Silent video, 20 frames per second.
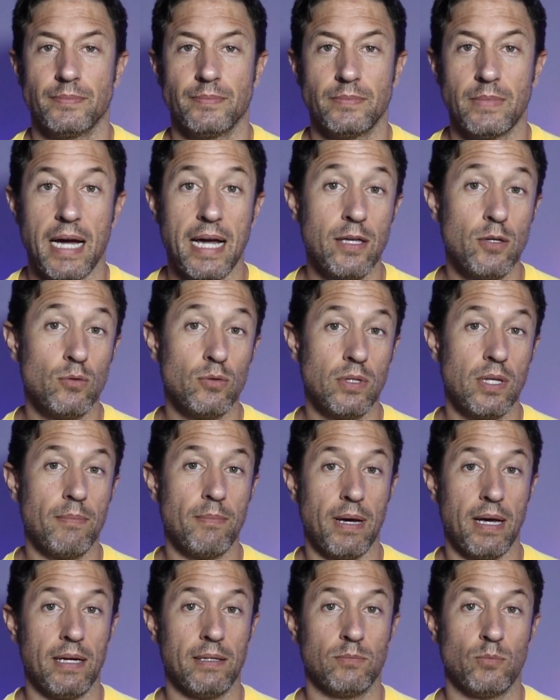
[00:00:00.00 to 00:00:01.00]
Hay un
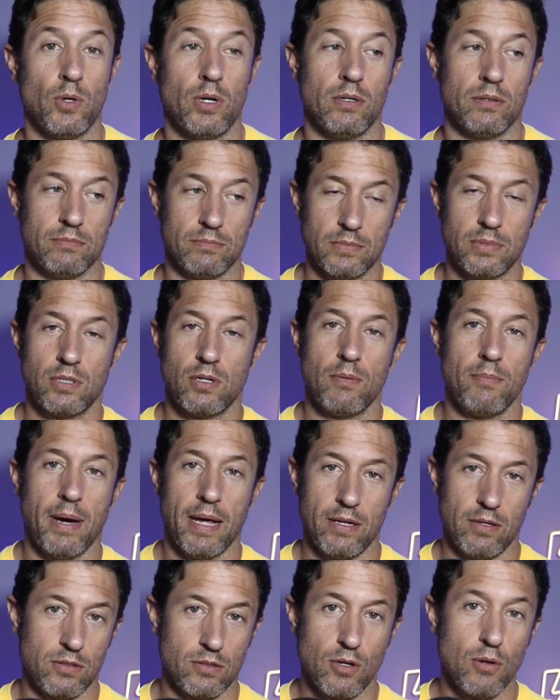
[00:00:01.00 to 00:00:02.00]
tema, bueno, son
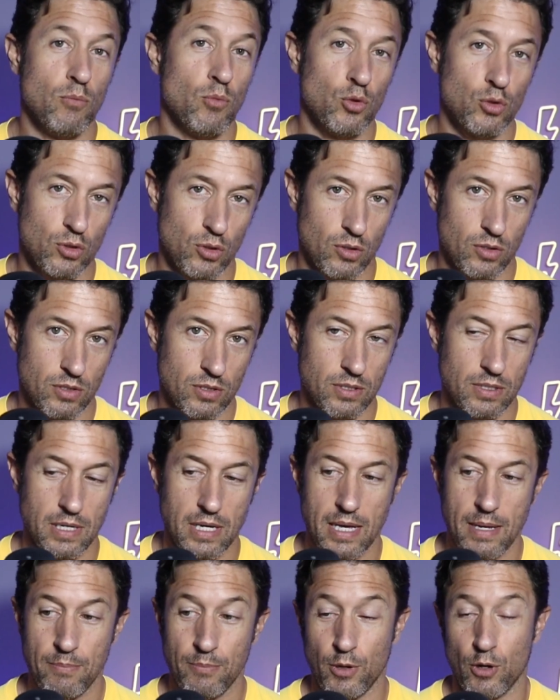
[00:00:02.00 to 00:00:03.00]
varios, son muchos,
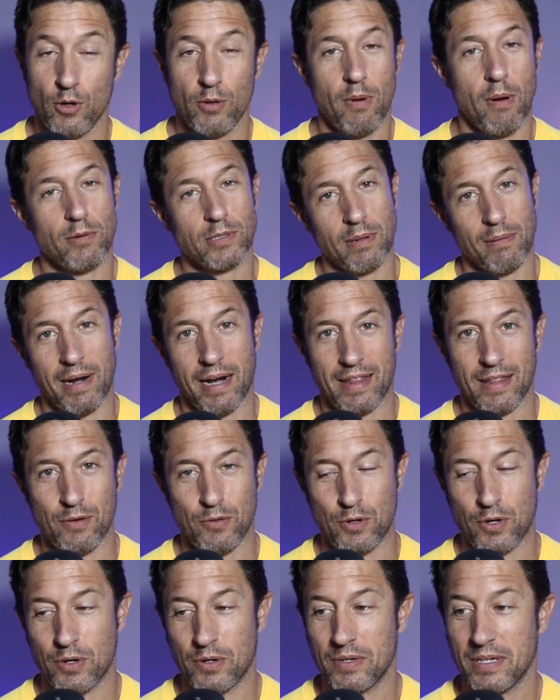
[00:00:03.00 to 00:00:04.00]
pero hoy vamos a hablar de
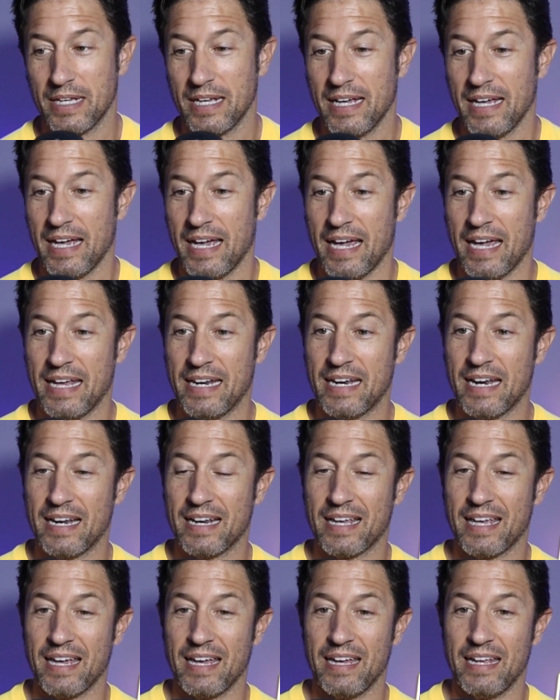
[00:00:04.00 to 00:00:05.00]
uno, en el
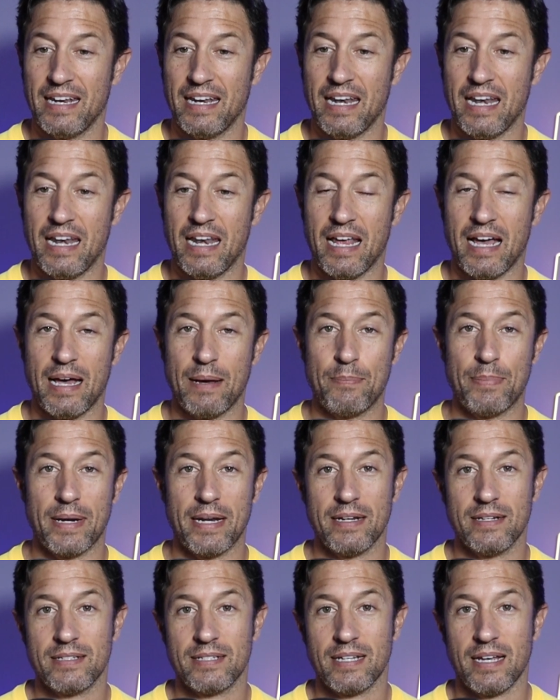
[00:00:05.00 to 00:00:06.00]
que la
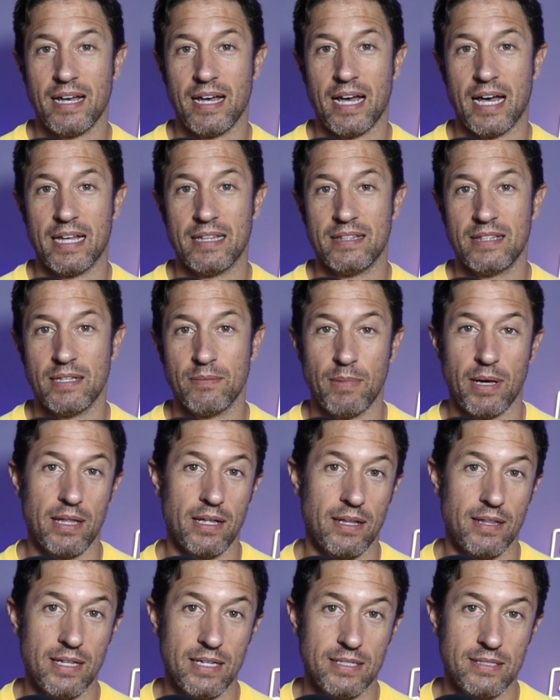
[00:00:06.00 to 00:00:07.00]
prensa
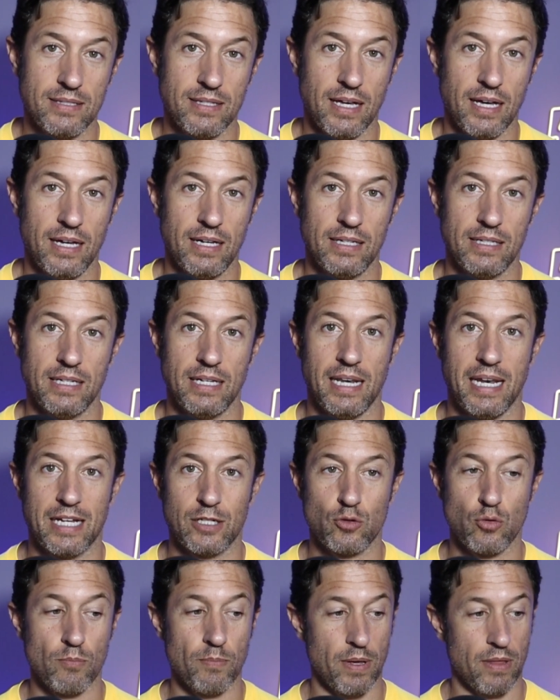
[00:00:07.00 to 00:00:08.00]
antimadridista y la
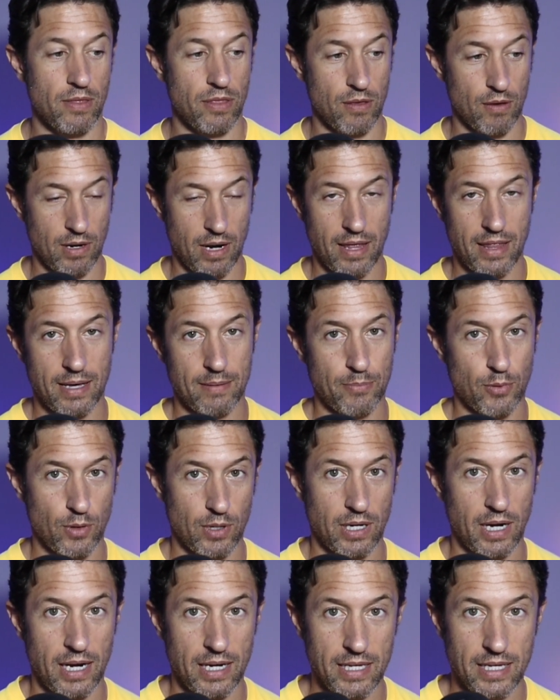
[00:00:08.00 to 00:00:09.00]
subvencionada por
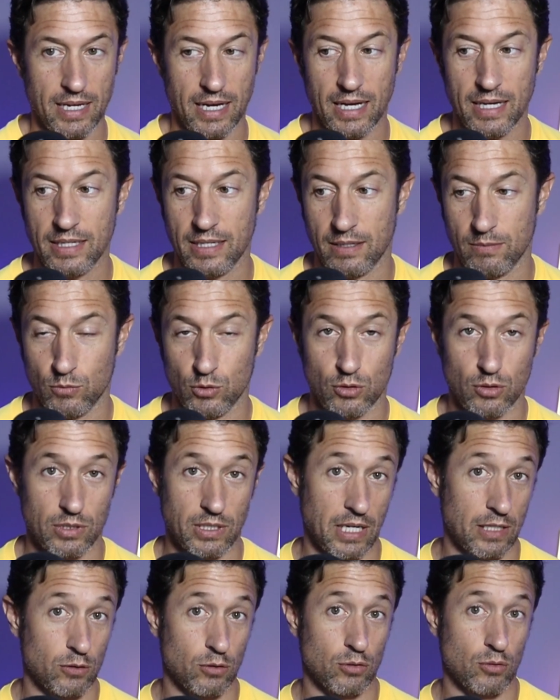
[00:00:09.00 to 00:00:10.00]
la liga, y en muchos
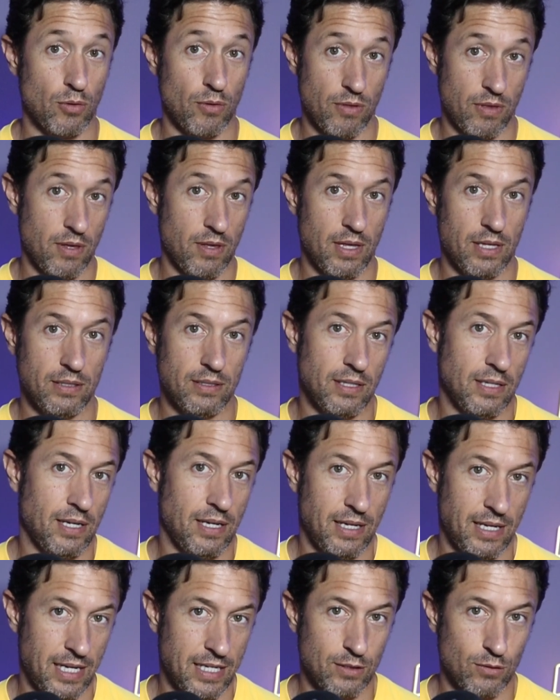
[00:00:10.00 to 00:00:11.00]
casos coinciden,
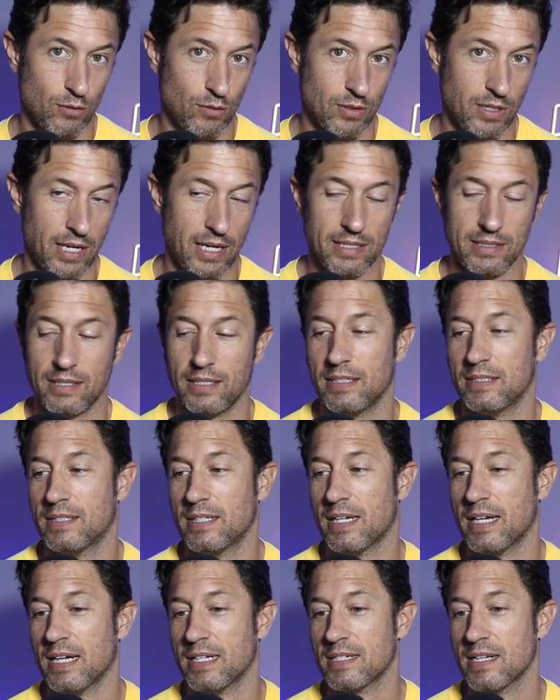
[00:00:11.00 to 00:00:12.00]
tienen las dos
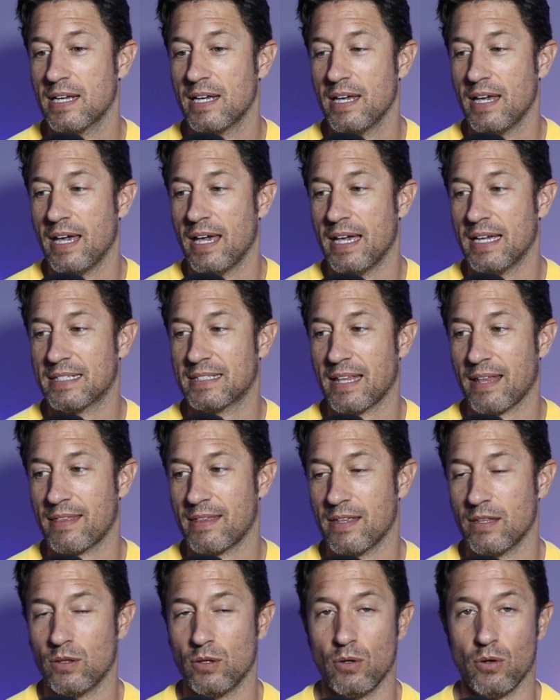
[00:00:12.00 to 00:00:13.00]
características, está
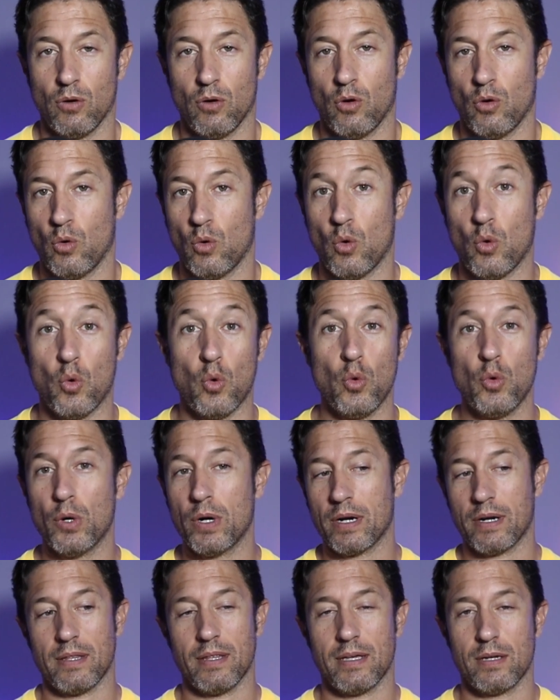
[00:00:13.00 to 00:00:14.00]
haciendo un
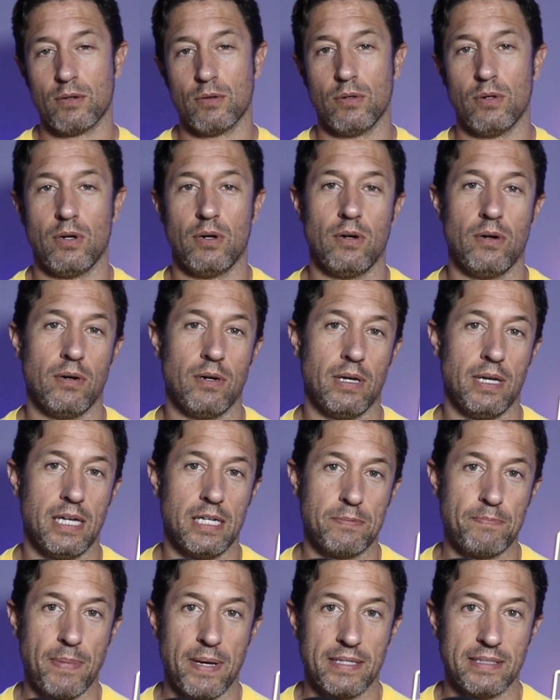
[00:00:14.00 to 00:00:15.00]
ridículo
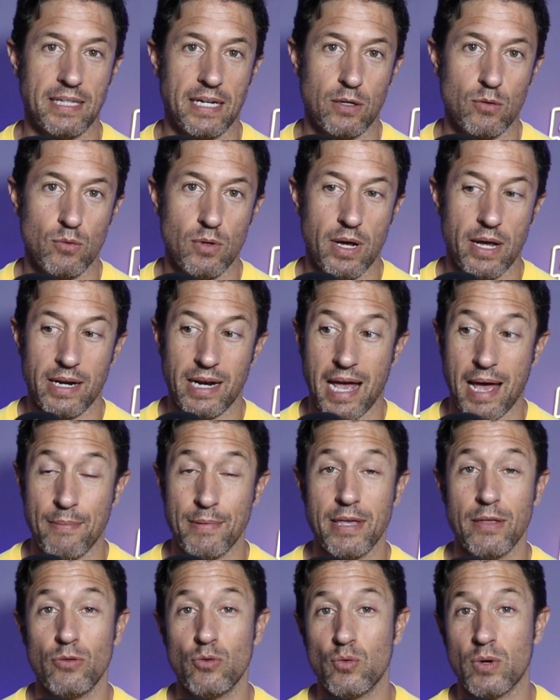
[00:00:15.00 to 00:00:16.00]
espectacular
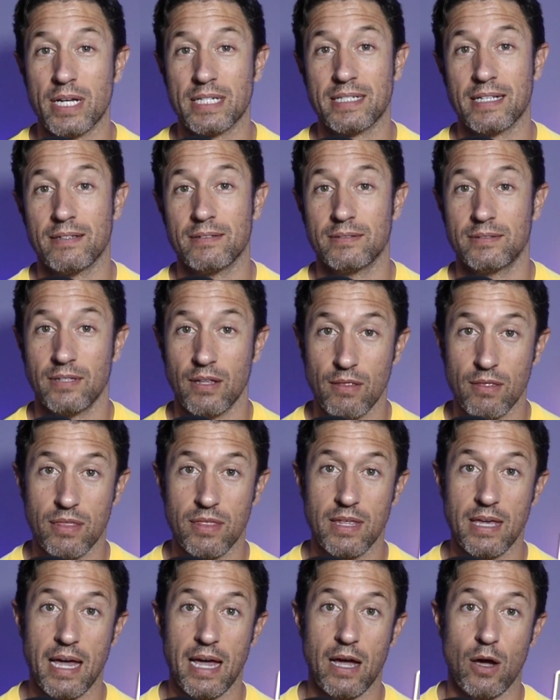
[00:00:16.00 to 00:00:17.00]
habiendo una
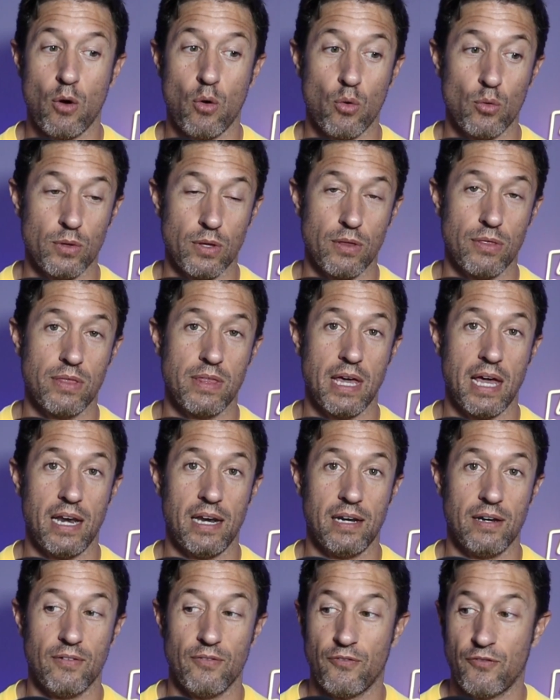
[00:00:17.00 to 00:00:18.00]
sentencia
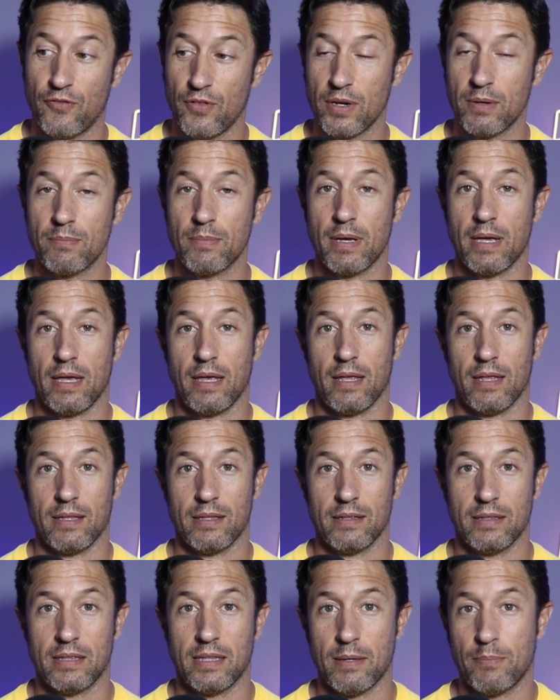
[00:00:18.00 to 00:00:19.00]
judicial firme
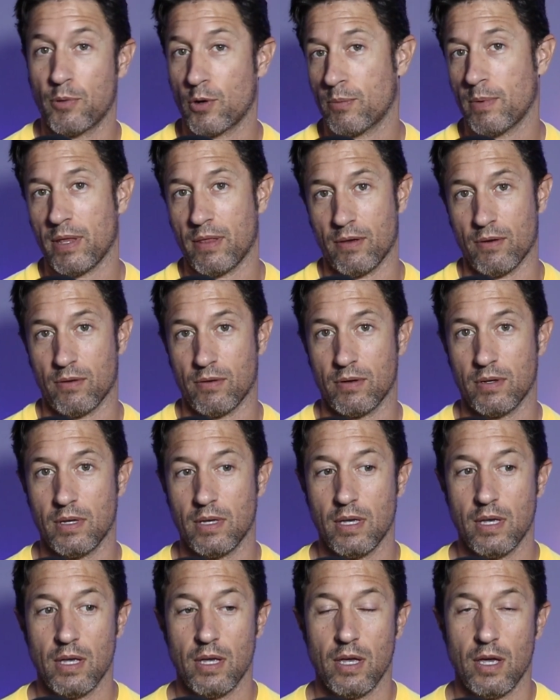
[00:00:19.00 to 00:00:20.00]
de por medio.
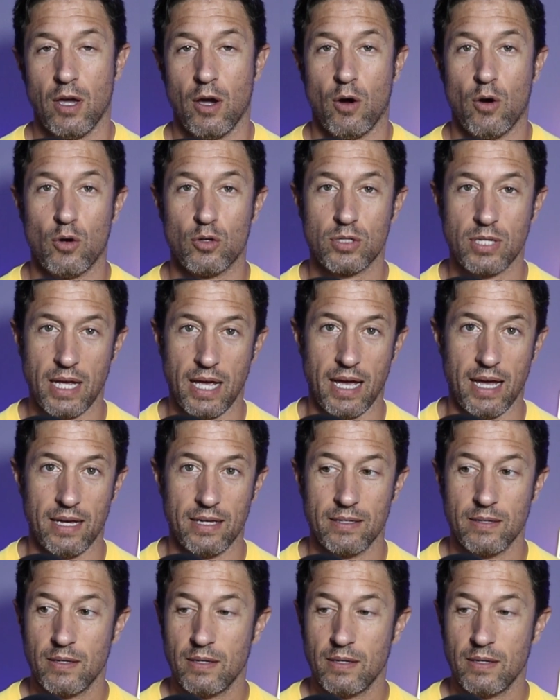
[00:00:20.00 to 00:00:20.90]
O sea,